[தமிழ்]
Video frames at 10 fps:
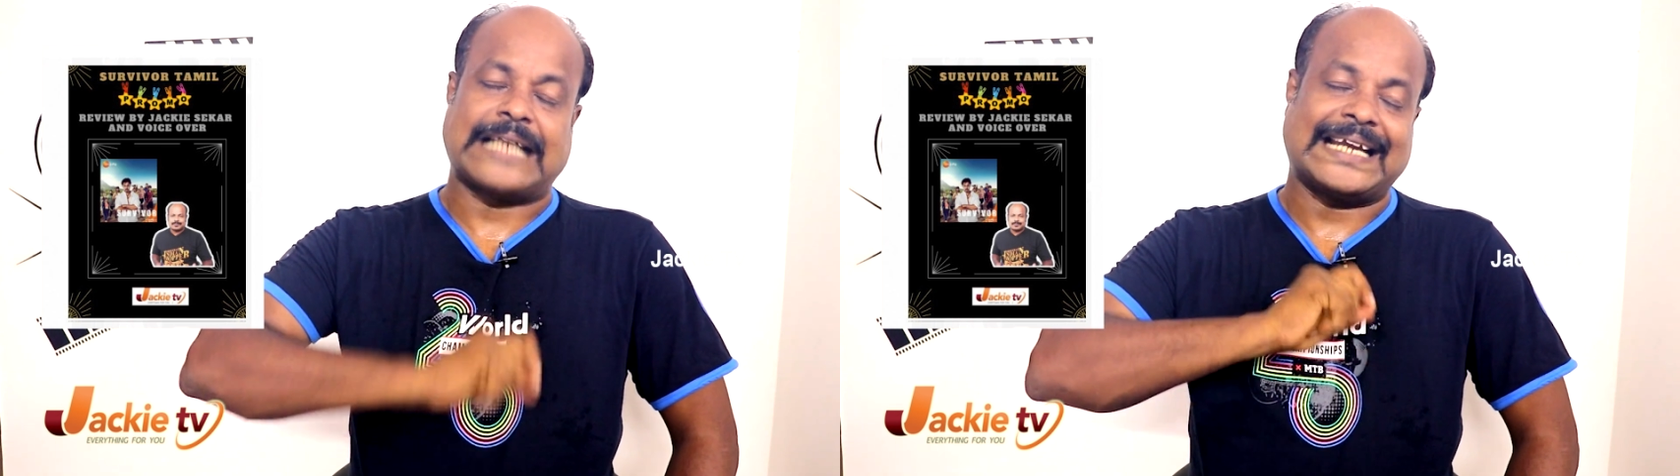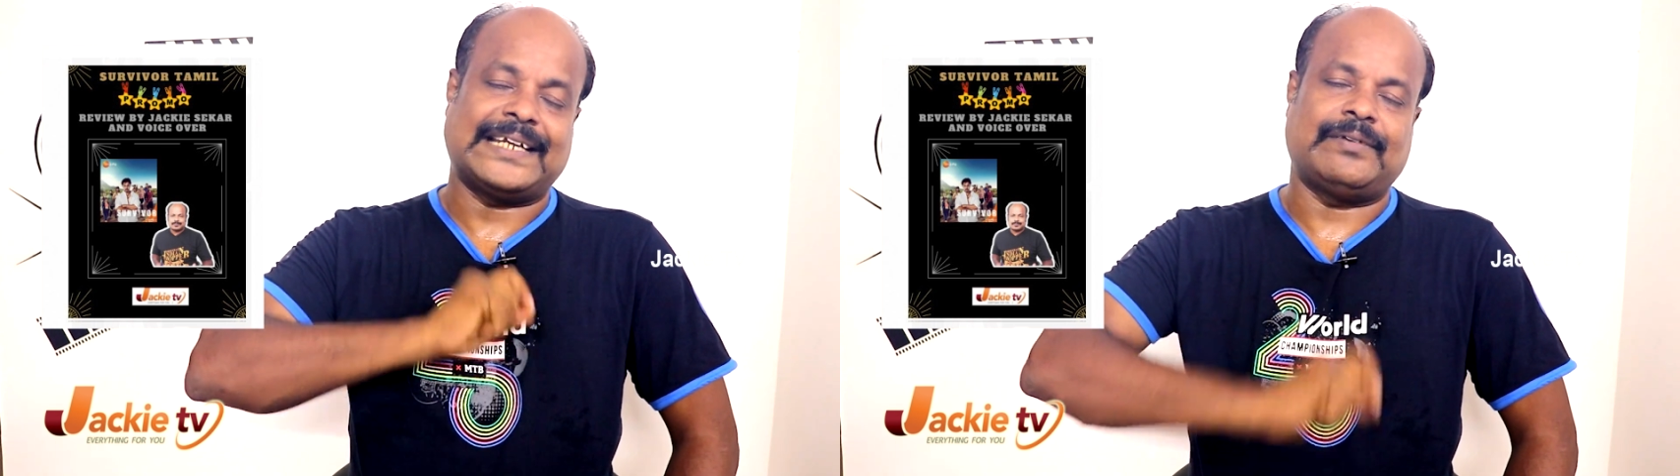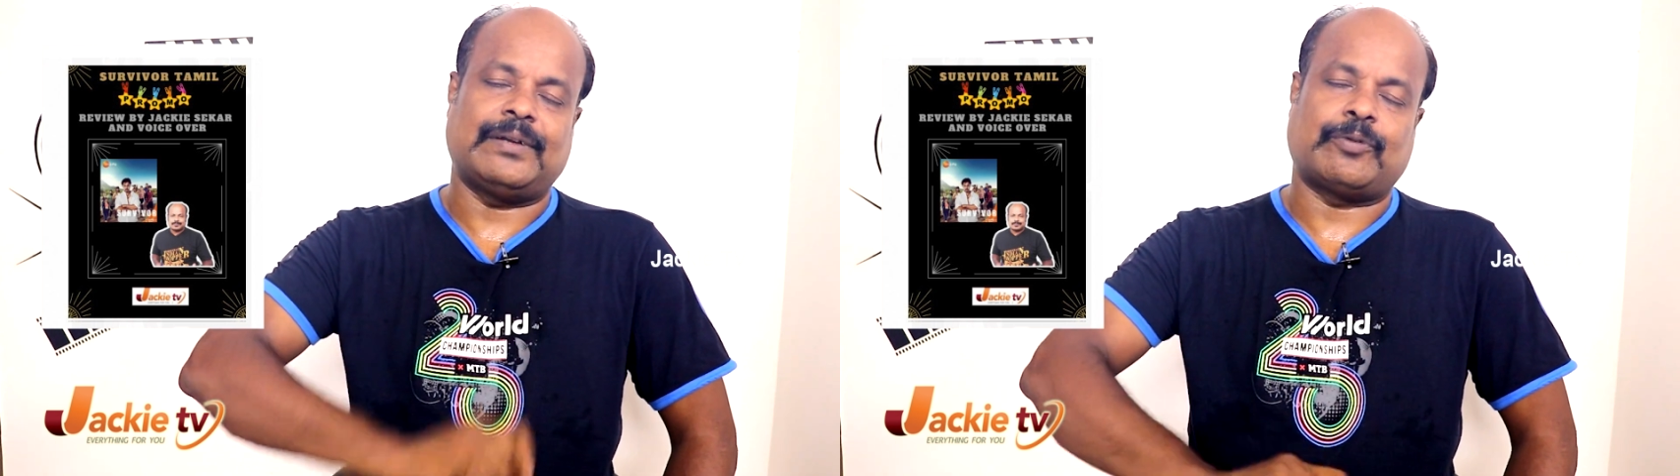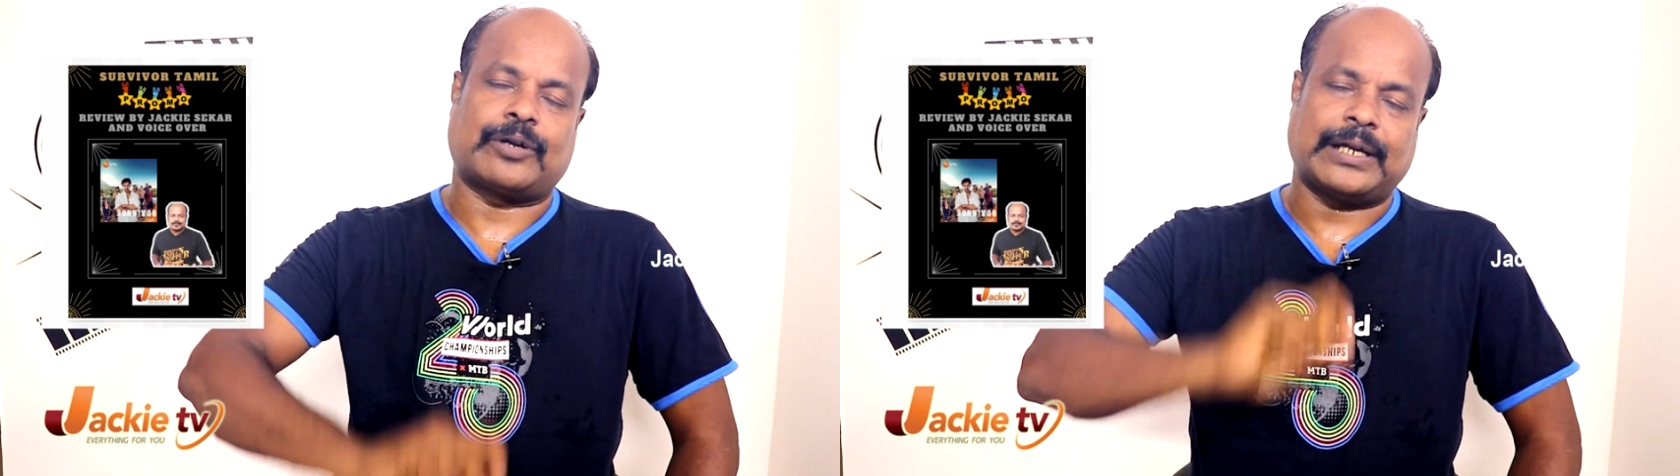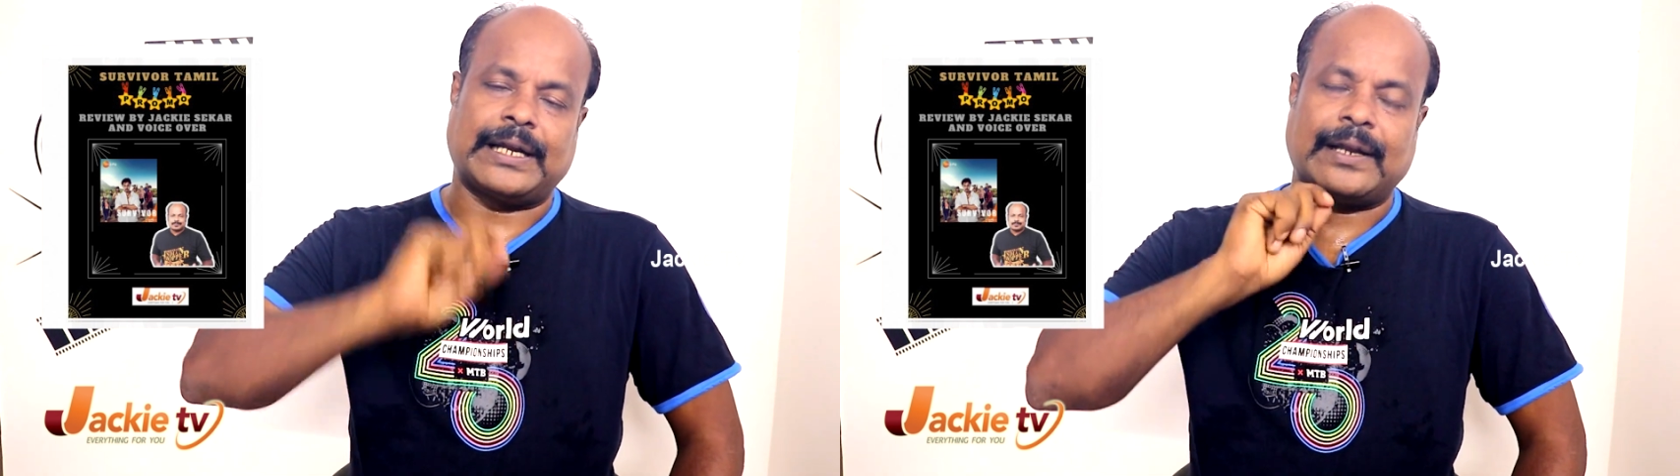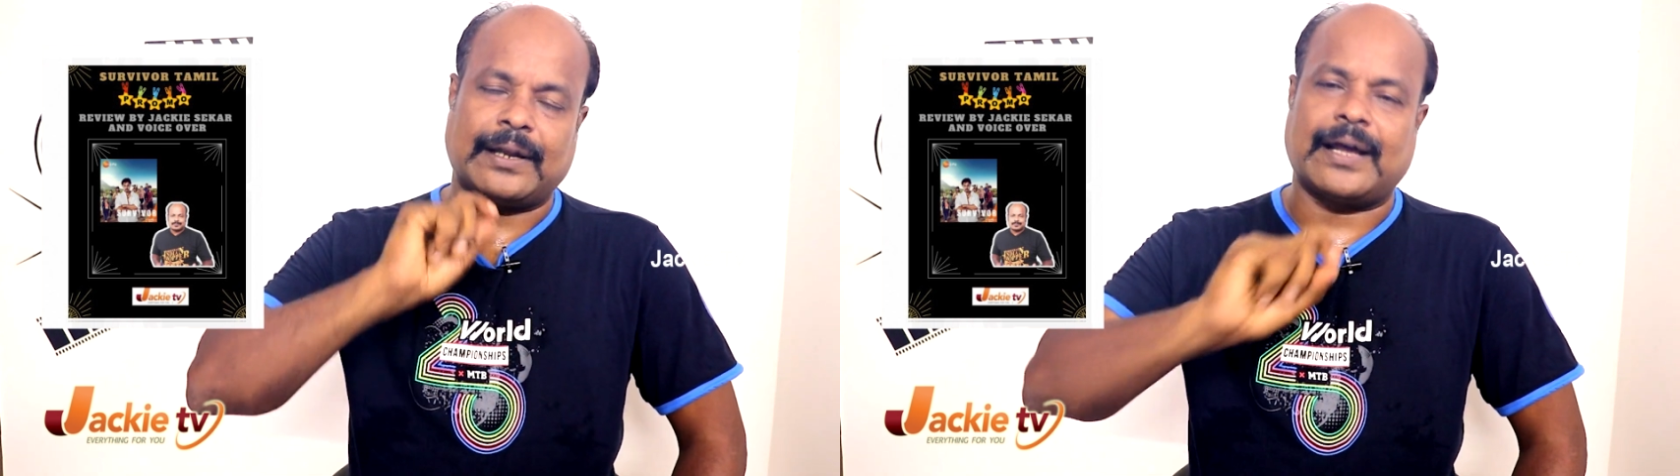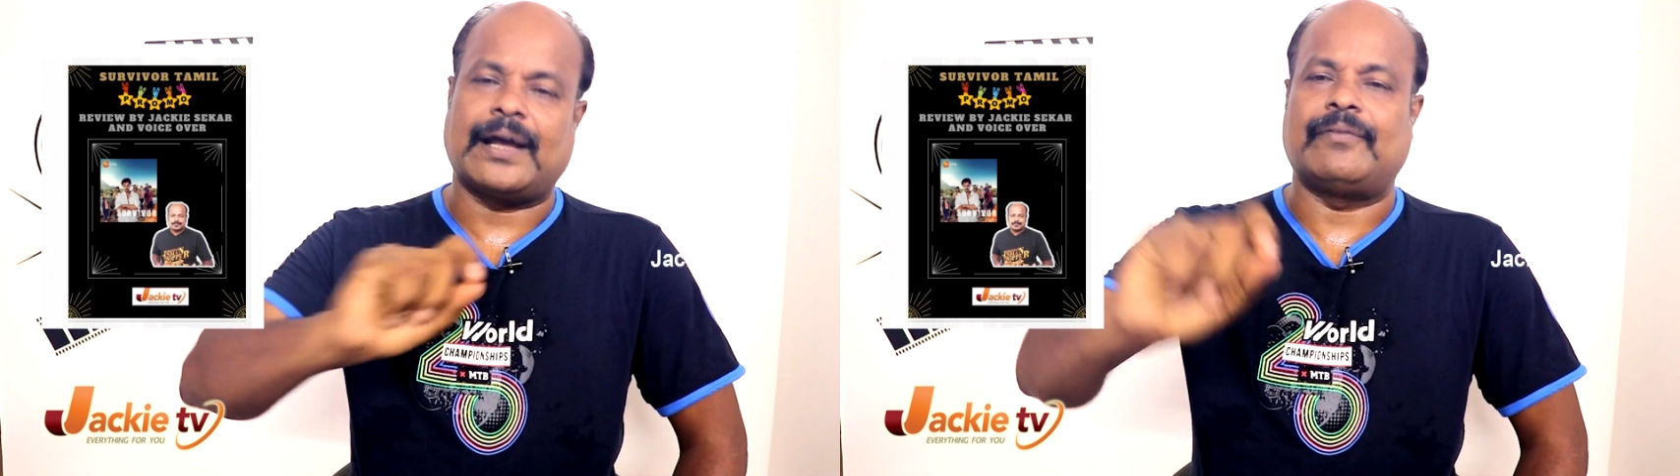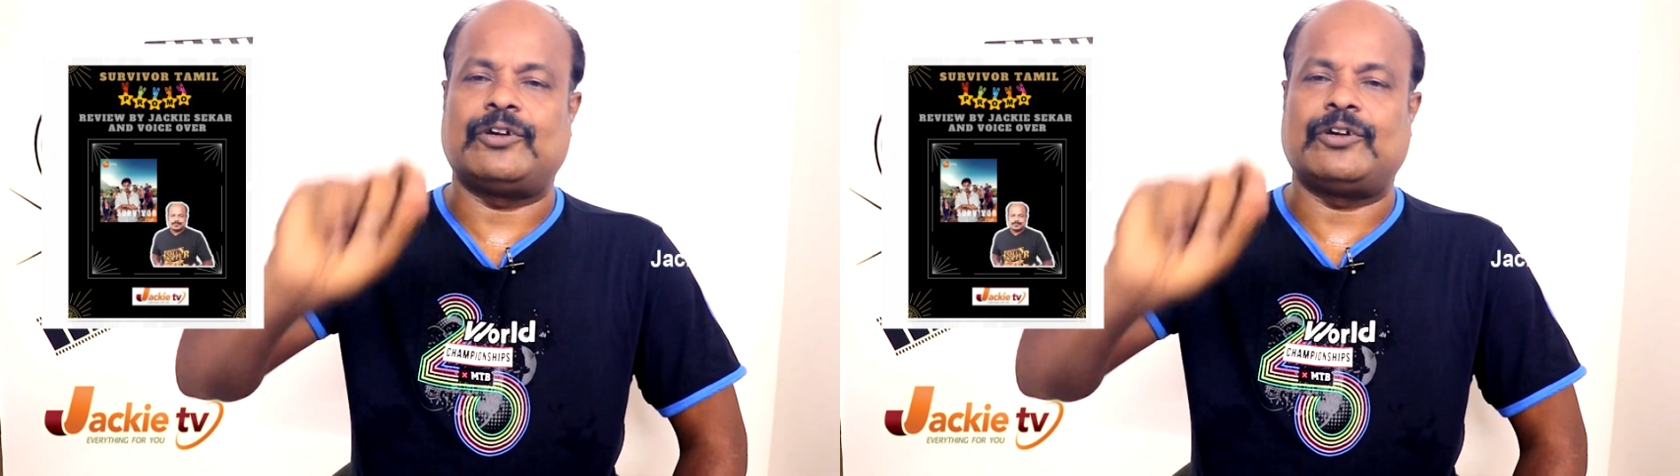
ஜாக்கி டிவியில் போடுற எல்லா